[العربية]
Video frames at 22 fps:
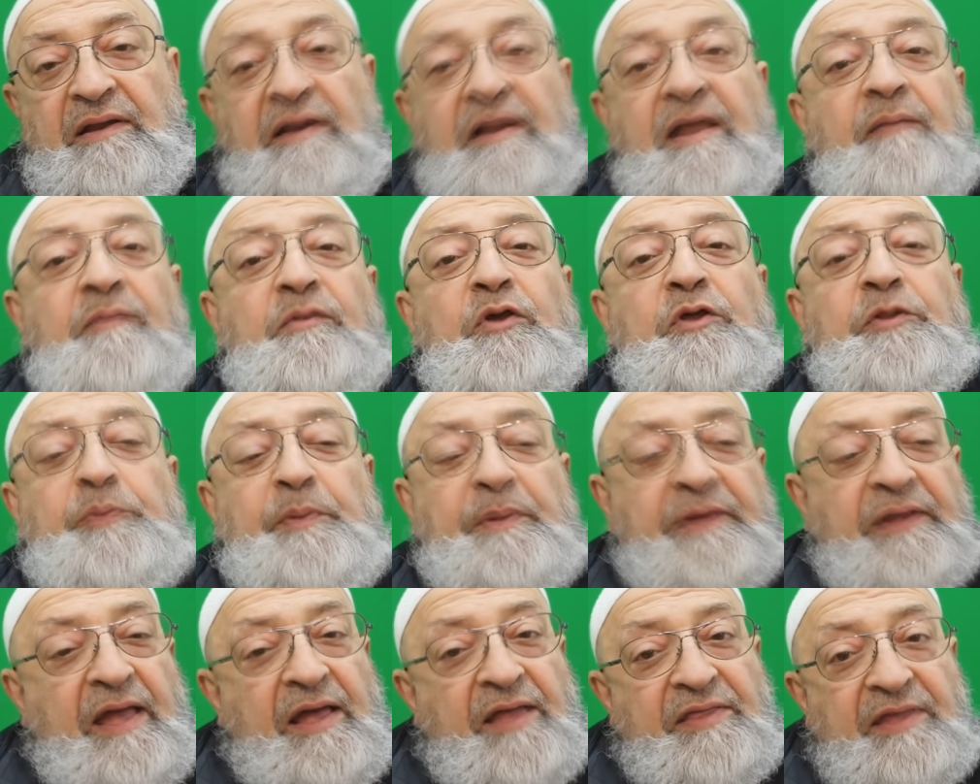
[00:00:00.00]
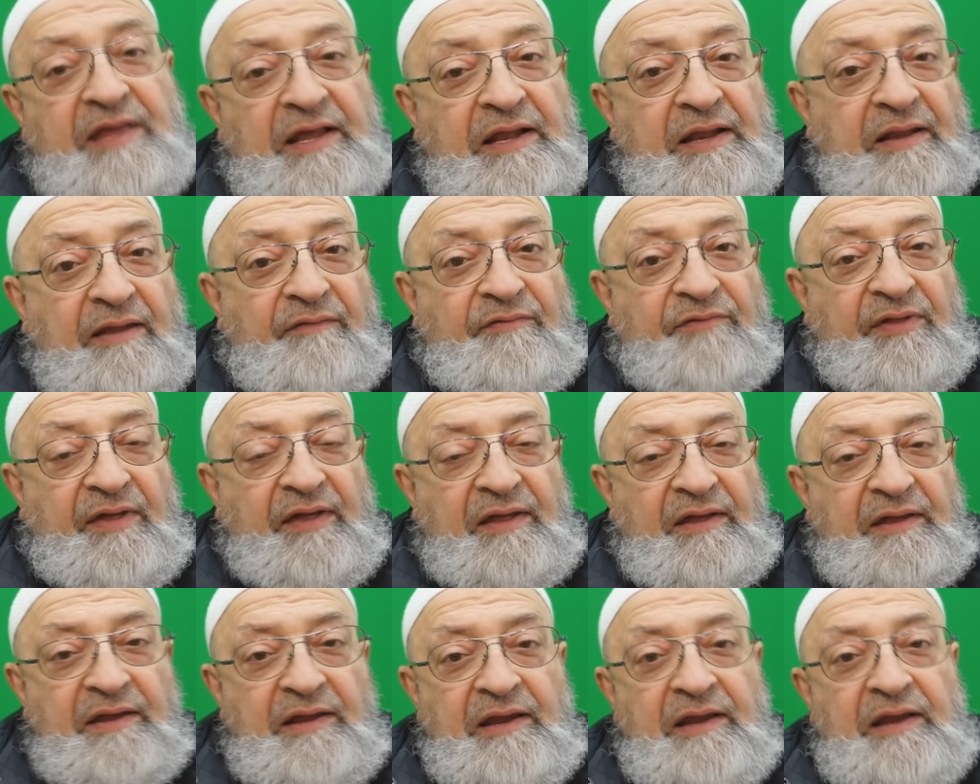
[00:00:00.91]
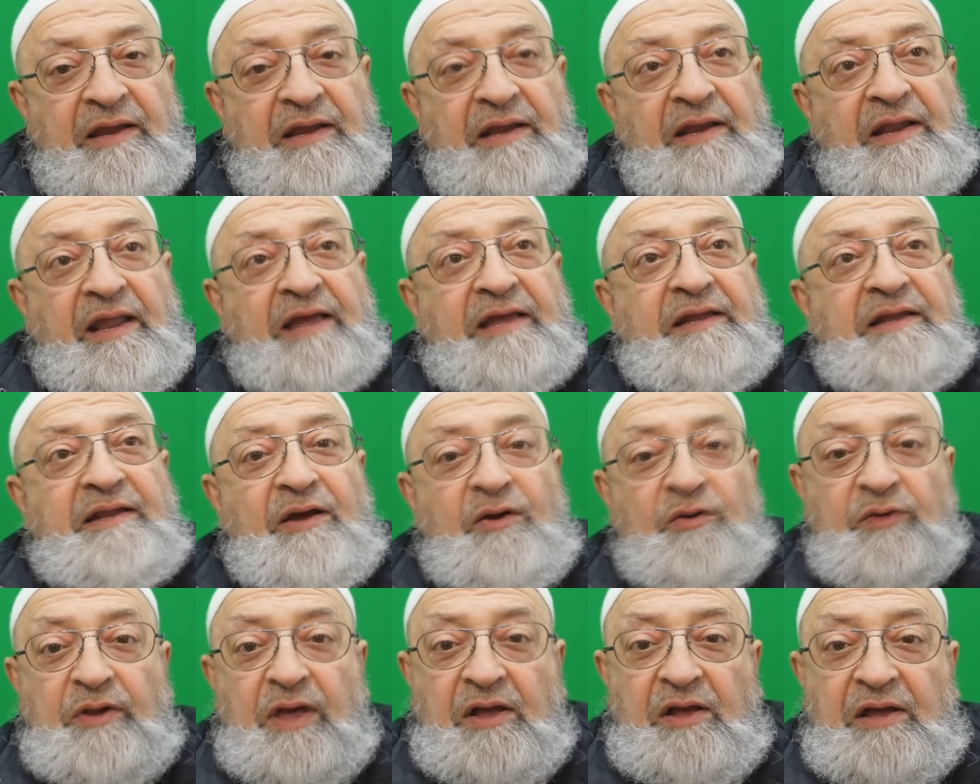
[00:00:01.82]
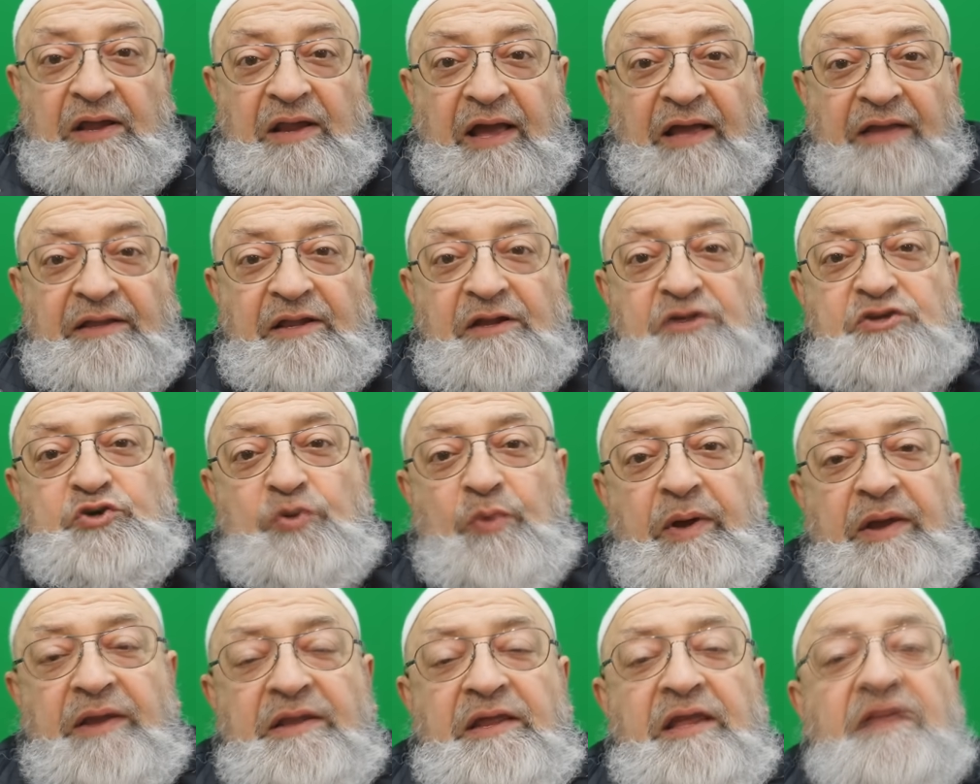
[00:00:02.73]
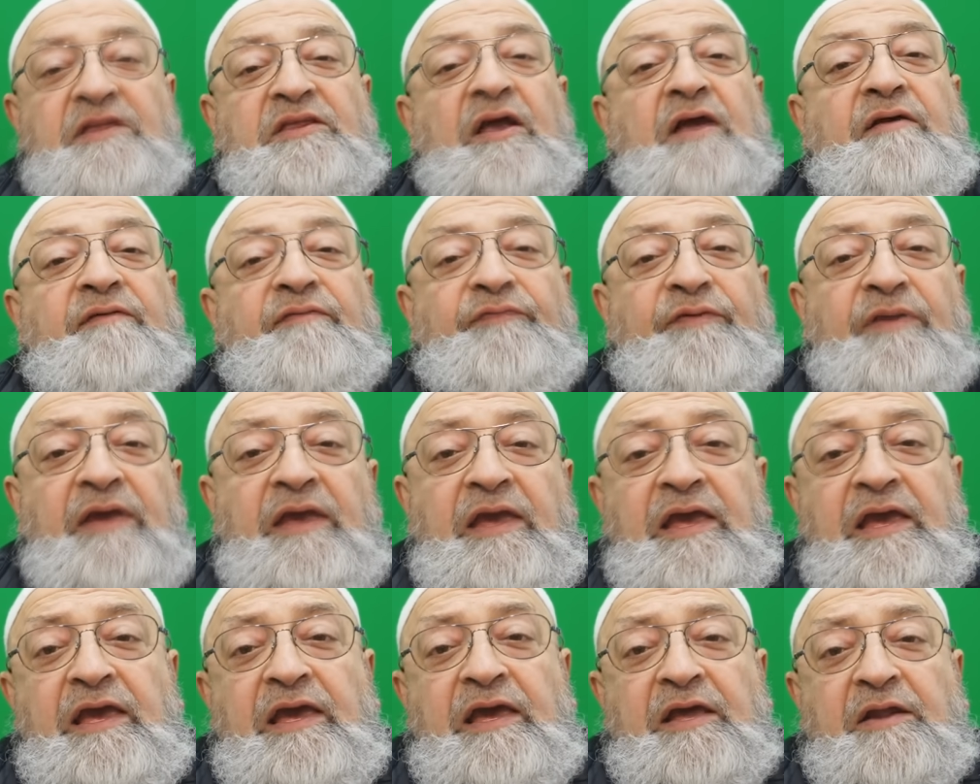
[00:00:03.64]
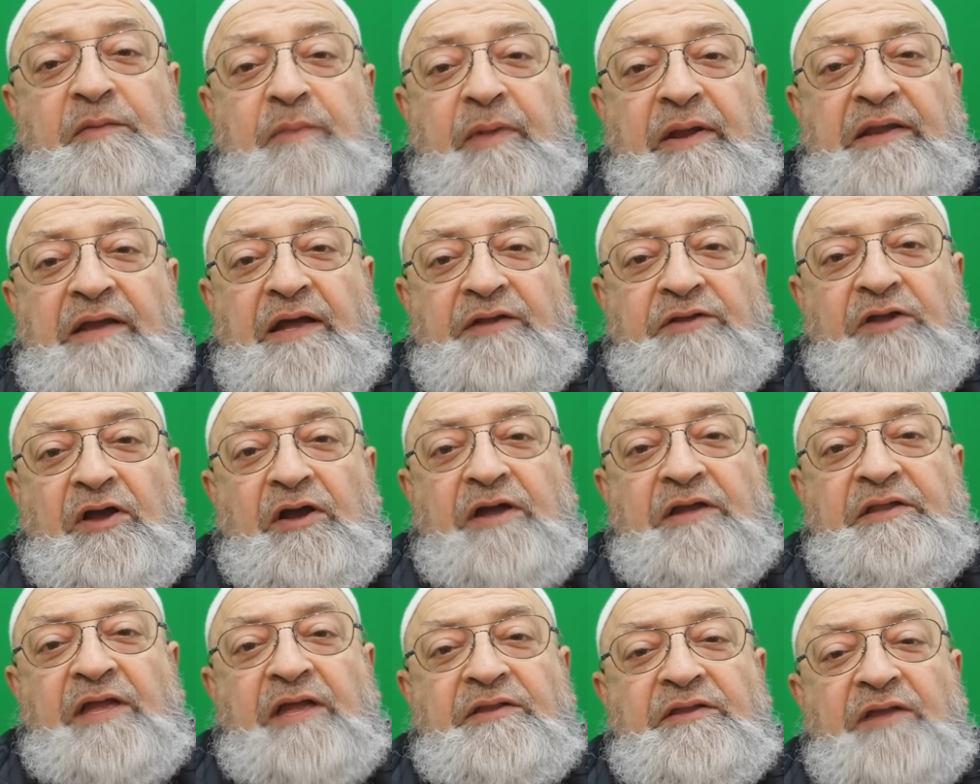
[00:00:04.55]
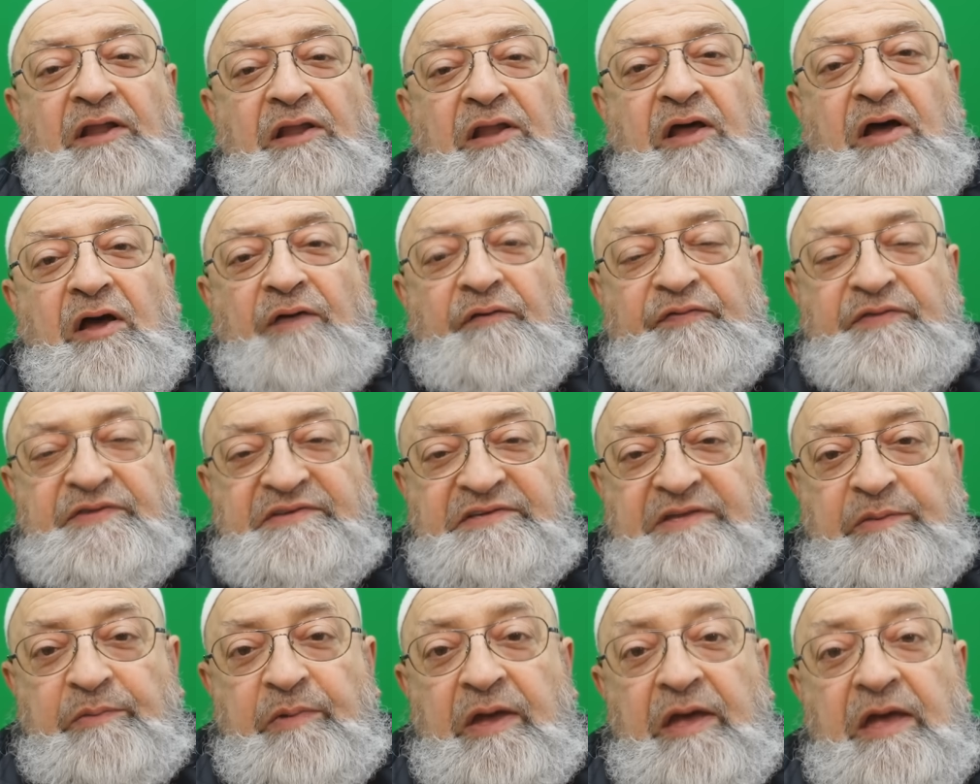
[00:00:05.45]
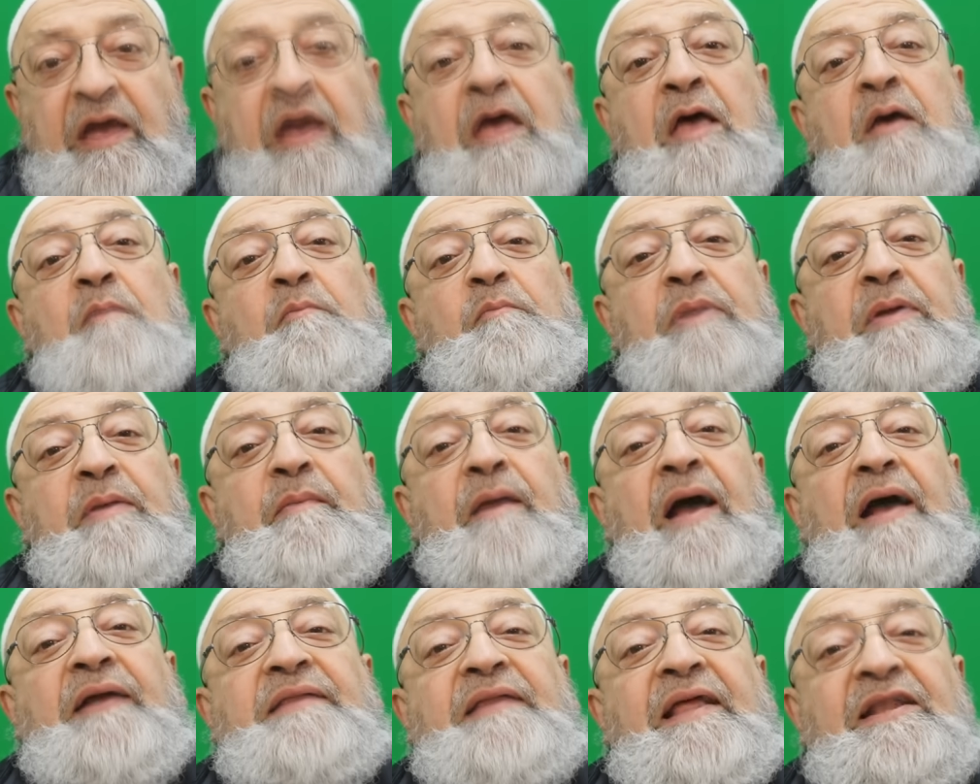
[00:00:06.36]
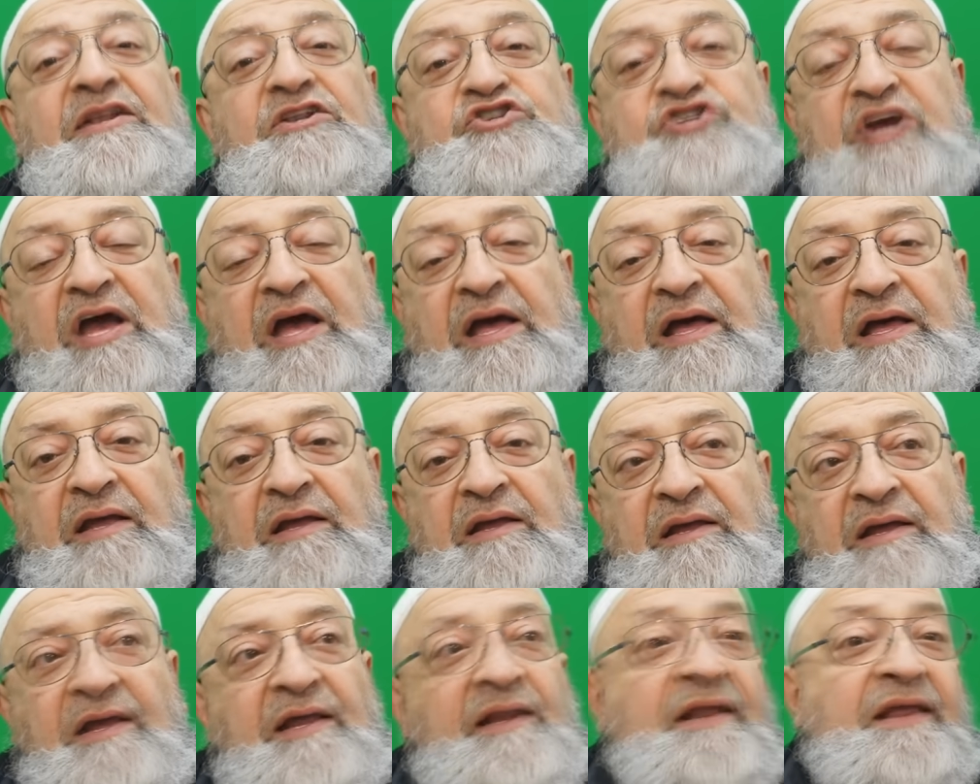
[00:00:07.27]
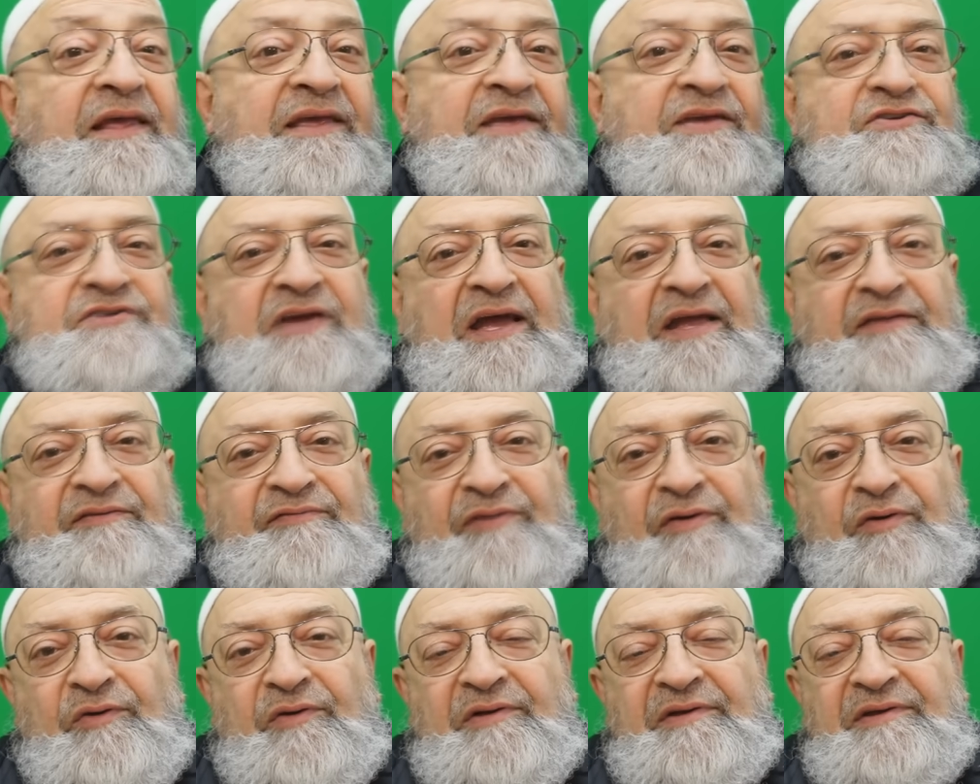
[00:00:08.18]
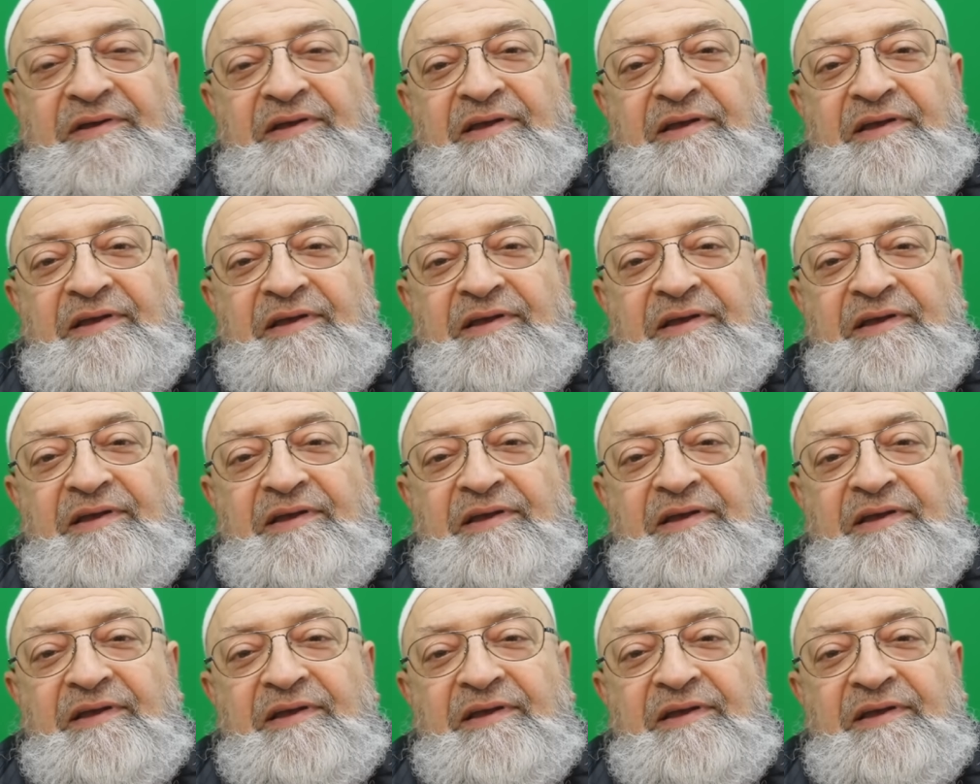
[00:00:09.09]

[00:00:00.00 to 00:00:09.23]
لم يثبت هذه اللفظة لكنه نقل عن الجويني تكفير من يعتقد أن الله في السماء بمعنى الجهة اللي هي جهة فوق